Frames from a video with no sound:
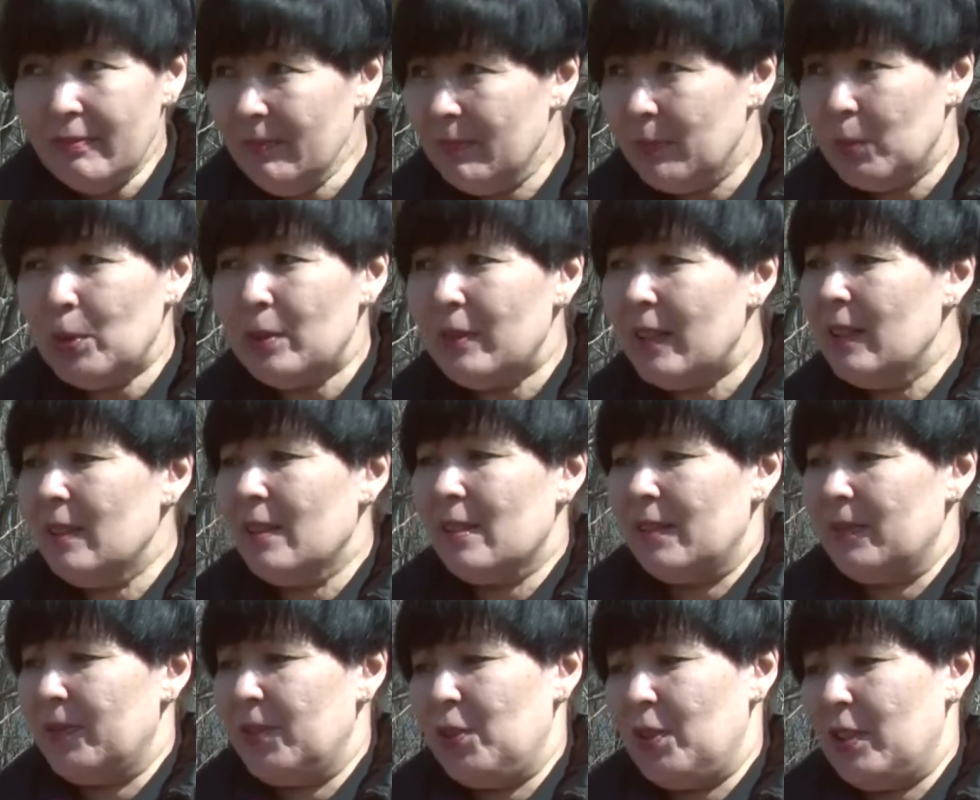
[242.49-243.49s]
Буквально
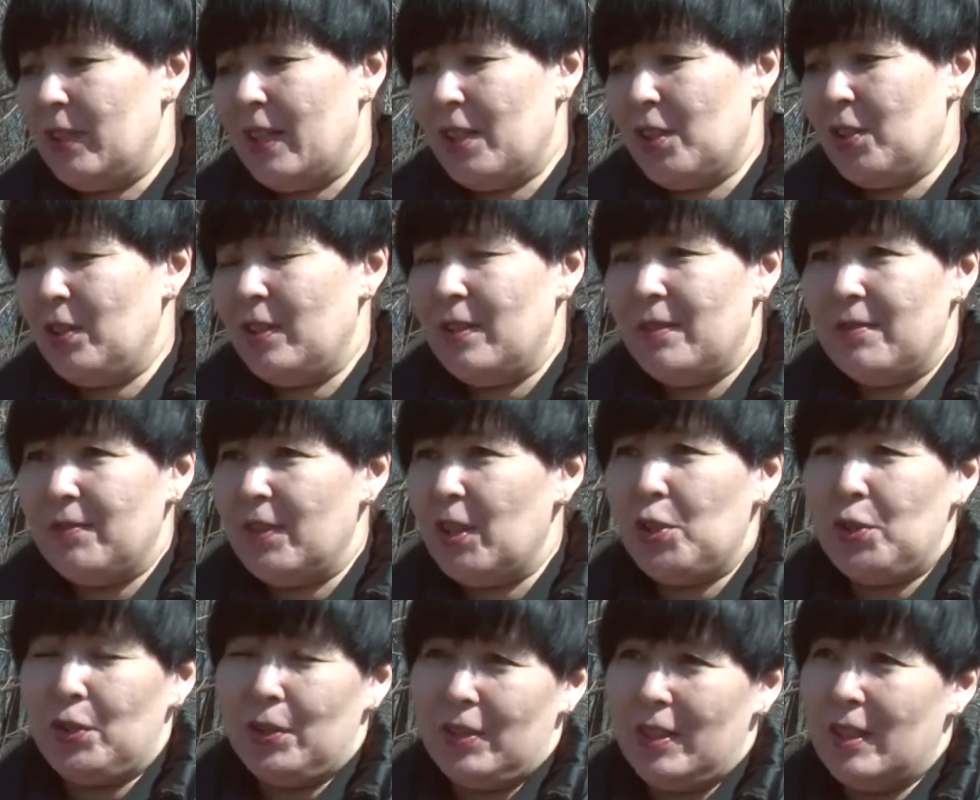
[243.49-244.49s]
за вчерашний
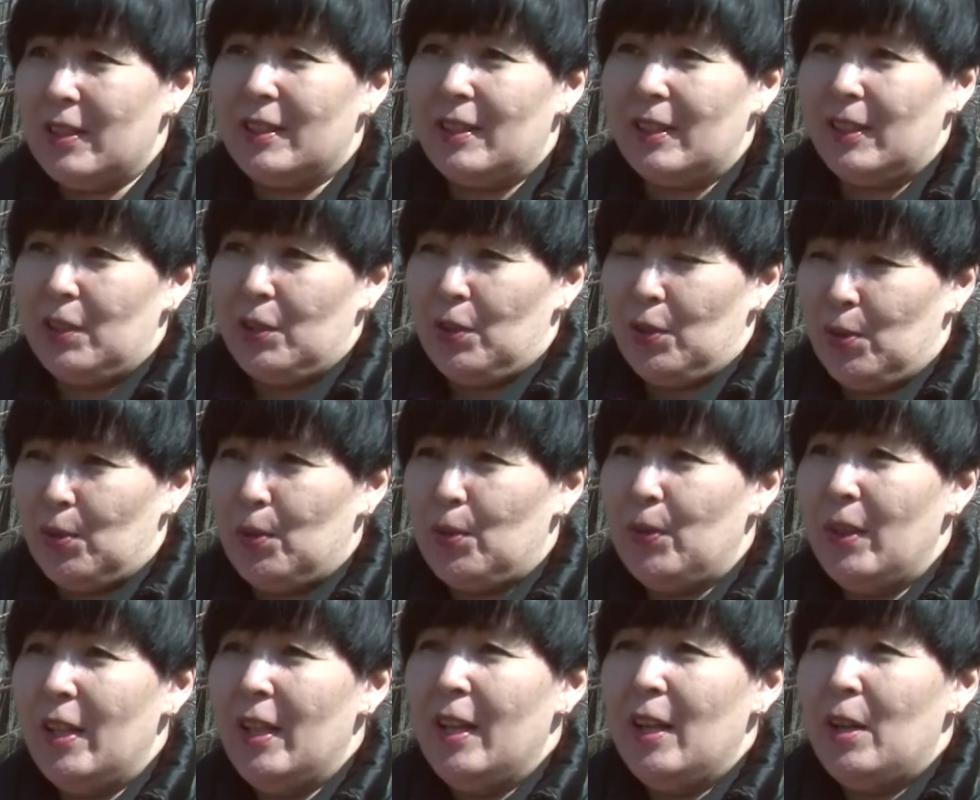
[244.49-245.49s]
вечер, несколько
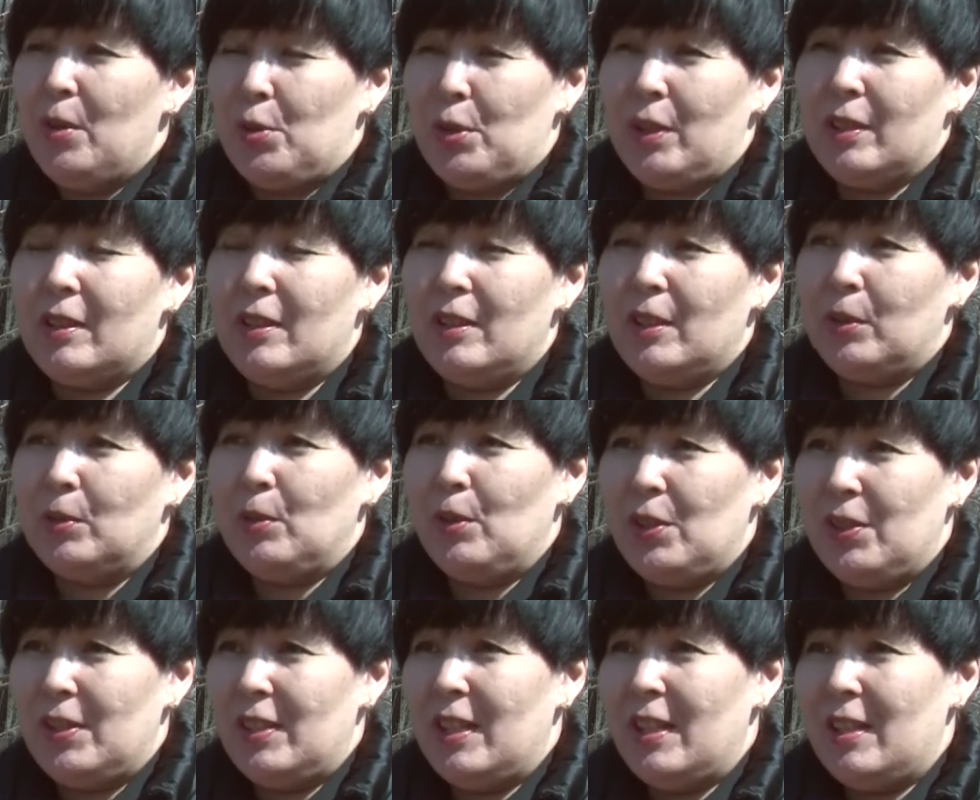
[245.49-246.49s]
часов, уже
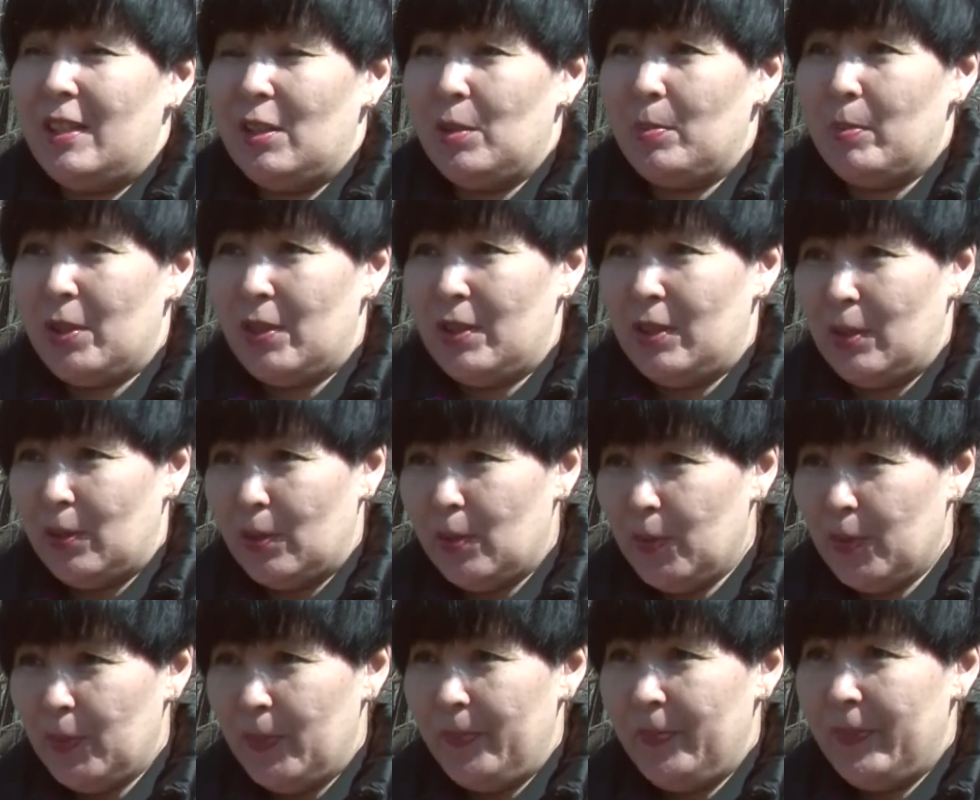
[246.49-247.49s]
откликнулись 10
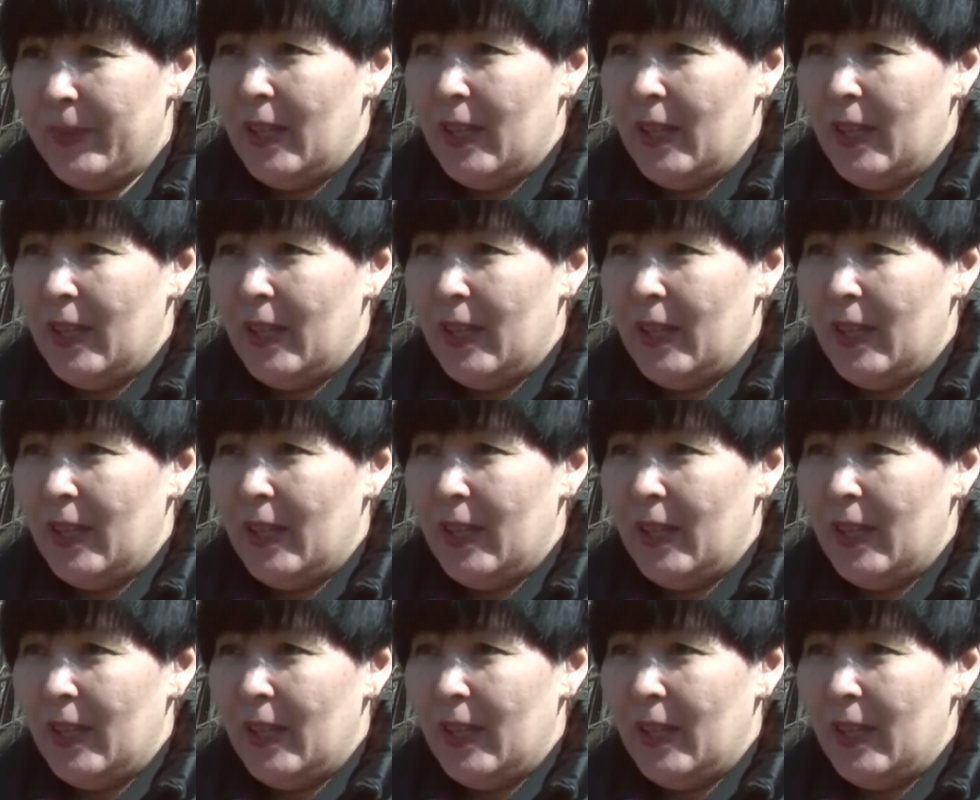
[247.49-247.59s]
мастеров,